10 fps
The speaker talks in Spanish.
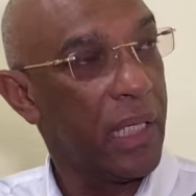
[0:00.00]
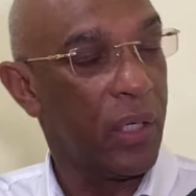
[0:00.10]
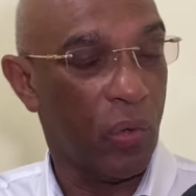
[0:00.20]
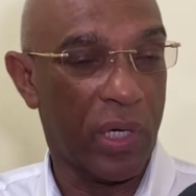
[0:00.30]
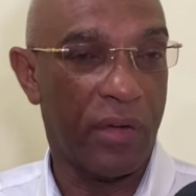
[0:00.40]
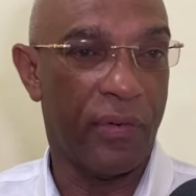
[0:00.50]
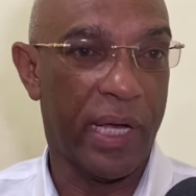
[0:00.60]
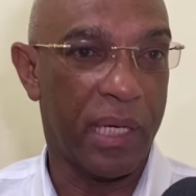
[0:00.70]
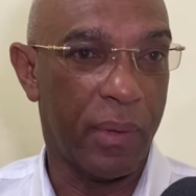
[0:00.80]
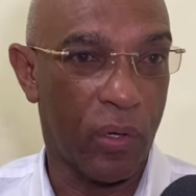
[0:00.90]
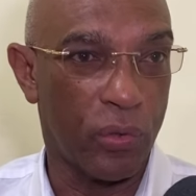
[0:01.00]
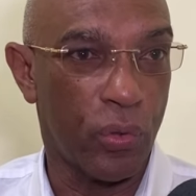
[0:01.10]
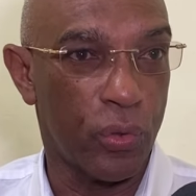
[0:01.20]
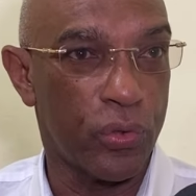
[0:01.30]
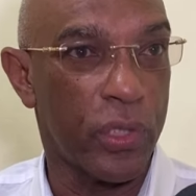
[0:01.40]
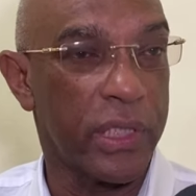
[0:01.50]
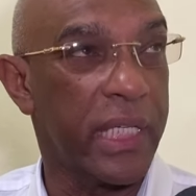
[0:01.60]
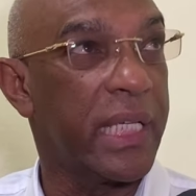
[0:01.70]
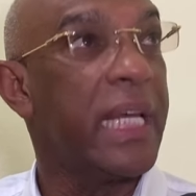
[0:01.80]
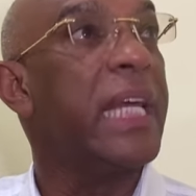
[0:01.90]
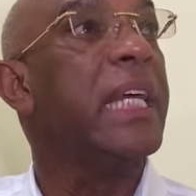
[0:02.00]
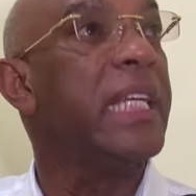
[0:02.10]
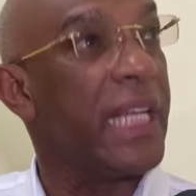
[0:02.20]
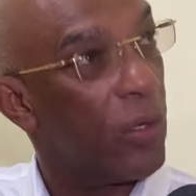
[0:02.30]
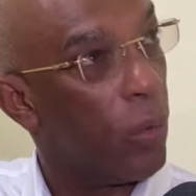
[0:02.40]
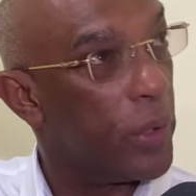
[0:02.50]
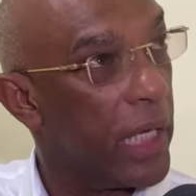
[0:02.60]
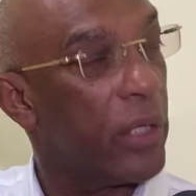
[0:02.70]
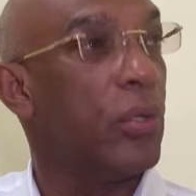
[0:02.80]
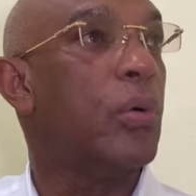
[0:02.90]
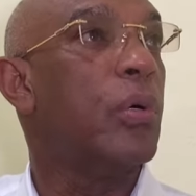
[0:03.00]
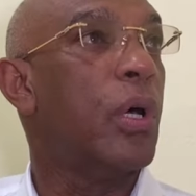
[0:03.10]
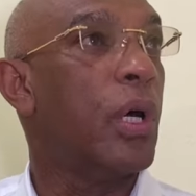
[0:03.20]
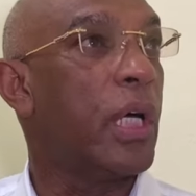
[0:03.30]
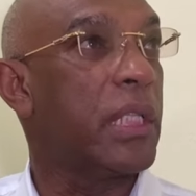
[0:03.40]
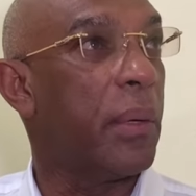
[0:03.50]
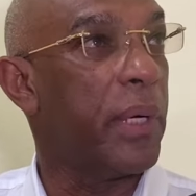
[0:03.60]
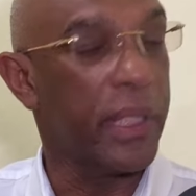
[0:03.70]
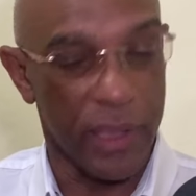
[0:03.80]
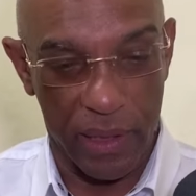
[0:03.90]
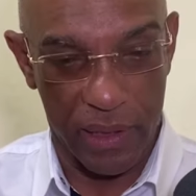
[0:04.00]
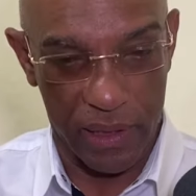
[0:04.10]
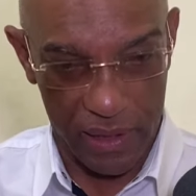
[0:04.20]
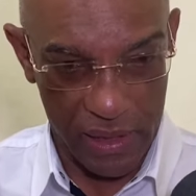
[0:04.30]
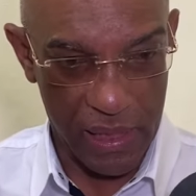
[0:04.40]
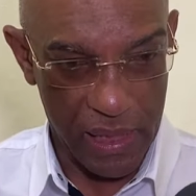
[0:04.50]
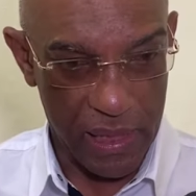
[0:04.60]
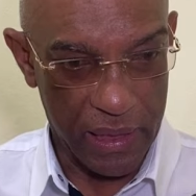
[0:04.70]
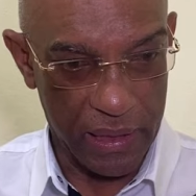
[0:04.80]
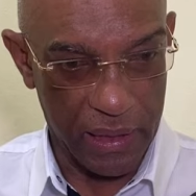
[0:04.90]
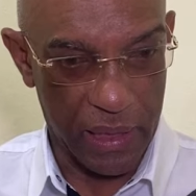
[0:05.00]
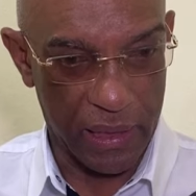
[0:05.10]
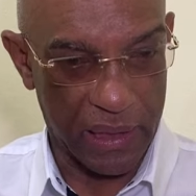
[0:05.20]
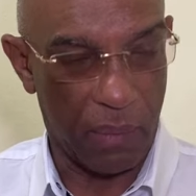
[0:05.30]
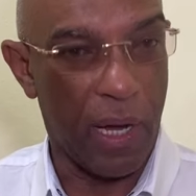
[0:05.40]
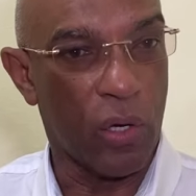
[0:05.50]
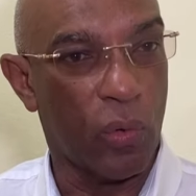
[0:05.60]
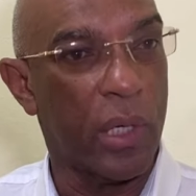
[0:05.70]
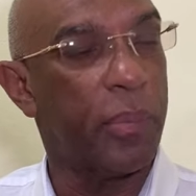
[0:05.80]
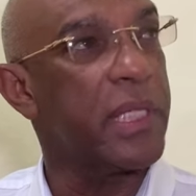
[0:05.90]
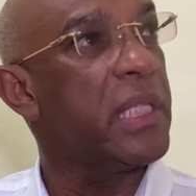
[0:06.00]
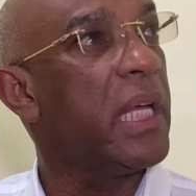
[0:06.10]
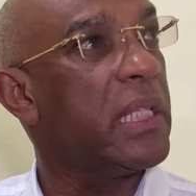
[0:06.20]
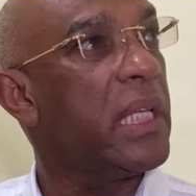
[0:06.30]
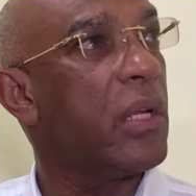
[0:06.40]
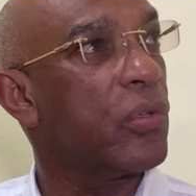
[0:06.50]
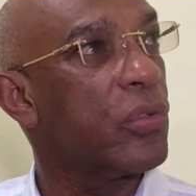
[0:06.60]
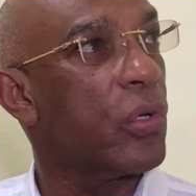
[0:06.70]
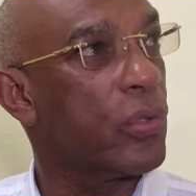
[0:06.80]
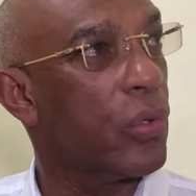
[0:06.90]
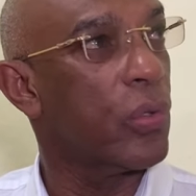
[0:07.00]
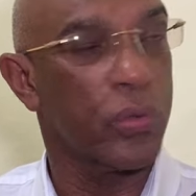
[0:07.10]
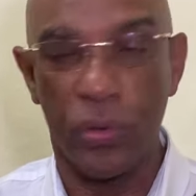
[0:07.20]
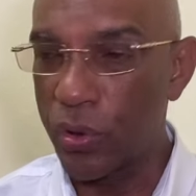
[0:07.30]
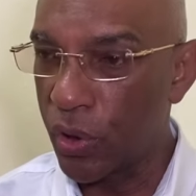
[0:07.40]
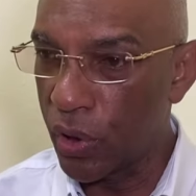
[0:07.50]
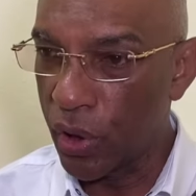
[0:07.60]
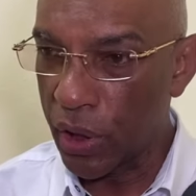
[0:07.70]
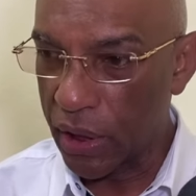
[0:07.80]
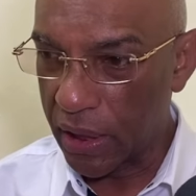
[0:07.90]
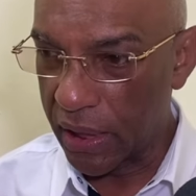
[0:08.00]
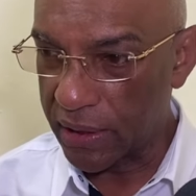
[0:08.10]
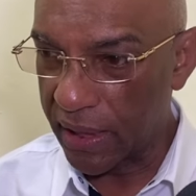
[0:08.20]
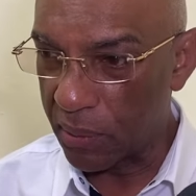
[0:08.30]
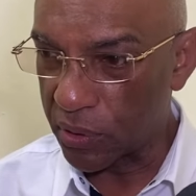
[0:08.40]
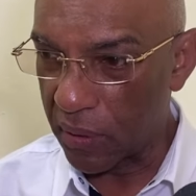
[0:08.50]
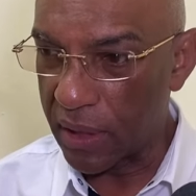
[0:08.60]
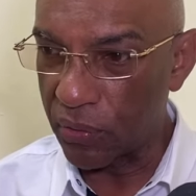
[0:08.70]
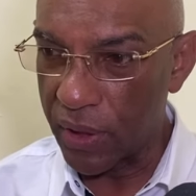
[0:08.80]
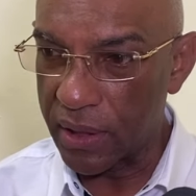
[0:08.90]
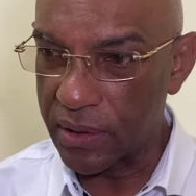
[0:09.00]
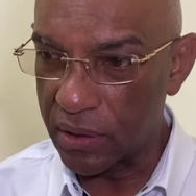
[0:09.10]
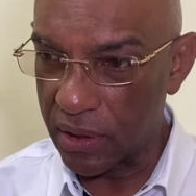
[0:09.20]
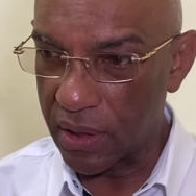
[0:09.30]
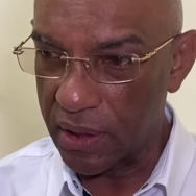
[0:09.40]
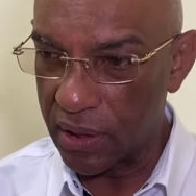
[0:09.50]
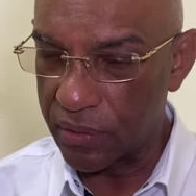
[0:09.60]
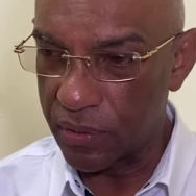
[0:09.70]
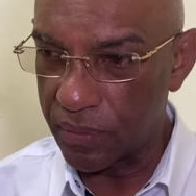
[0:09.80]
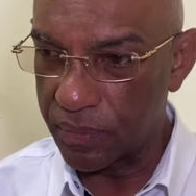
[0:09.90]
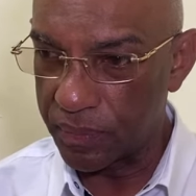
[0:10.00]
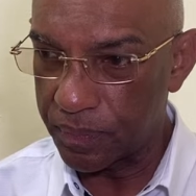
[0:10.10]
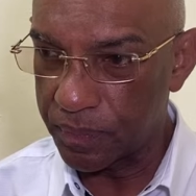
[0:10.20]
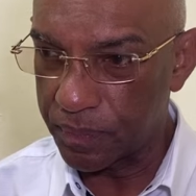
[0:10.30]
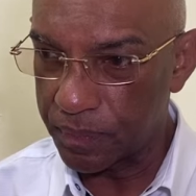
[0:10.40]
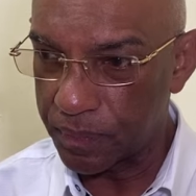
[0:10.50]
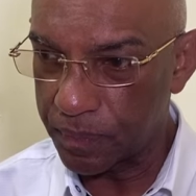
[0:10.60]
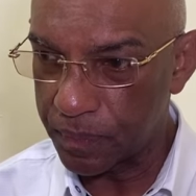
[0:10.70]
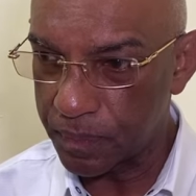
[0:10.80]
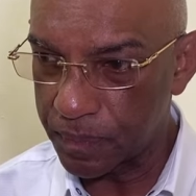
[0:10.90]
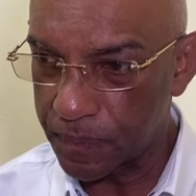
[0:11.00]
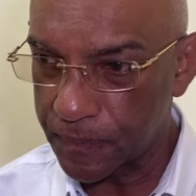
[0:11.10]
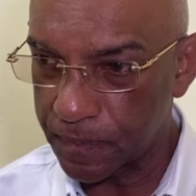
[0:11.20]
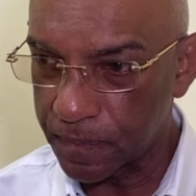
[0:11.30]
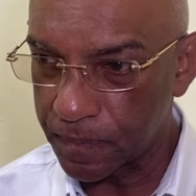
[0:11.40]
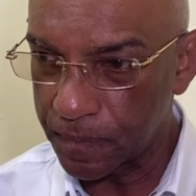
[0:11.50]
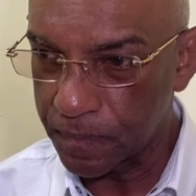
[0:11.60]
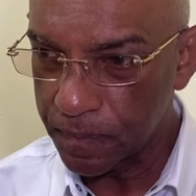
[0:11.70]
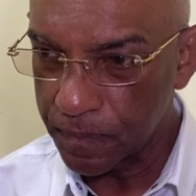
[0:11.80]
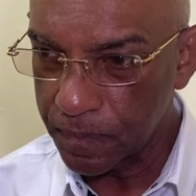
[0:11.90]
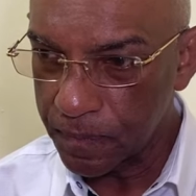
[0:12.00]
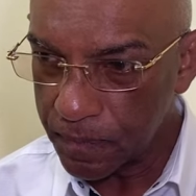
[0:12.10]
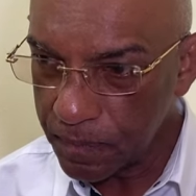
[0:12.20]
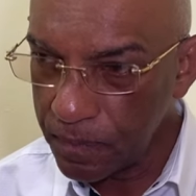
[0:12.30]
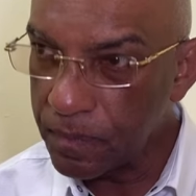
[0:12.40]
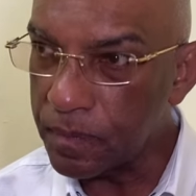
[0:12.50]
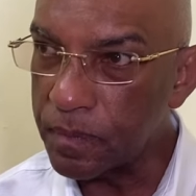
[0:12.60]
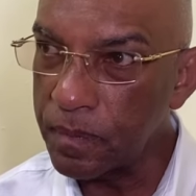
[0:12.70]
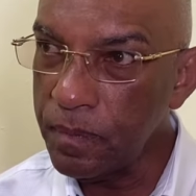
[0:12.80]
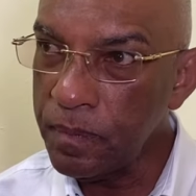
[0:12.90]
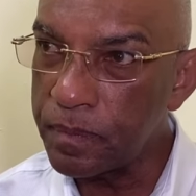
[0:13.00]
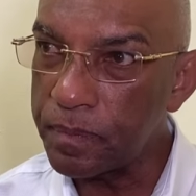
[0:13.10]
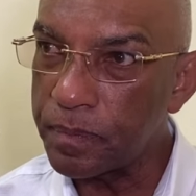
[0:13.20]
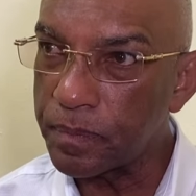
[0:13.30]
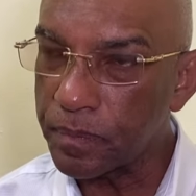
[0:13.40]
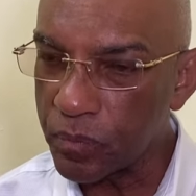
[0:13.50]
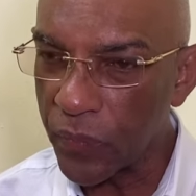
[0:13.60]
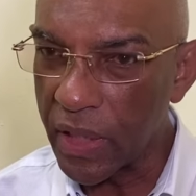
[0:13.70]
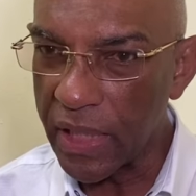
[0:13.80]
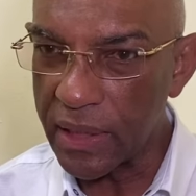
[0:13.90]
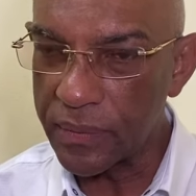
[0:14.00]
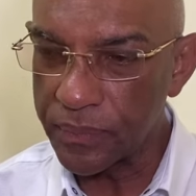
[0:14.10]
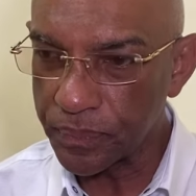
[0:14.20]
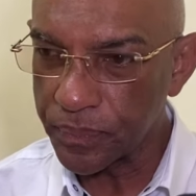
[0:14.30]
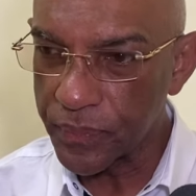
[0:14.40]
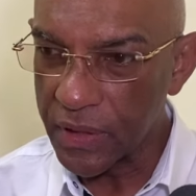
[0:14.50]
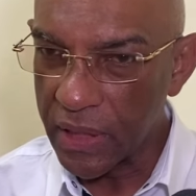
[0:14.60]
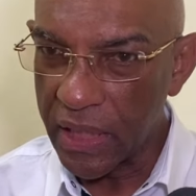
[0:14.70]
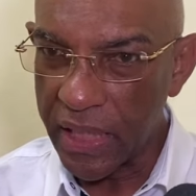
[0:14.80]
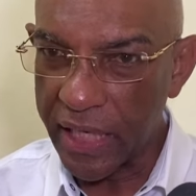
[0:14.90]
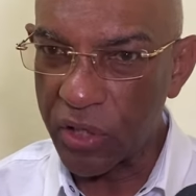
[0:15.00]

con Rafael Barón de Litín y el gobierno a través de, del trabajo con el presidente y de nosotros que estaremos trabajando en esa Le encuentra Carlos al presidente de la República con más de un 55%. ¿Qué opinión le merece? Es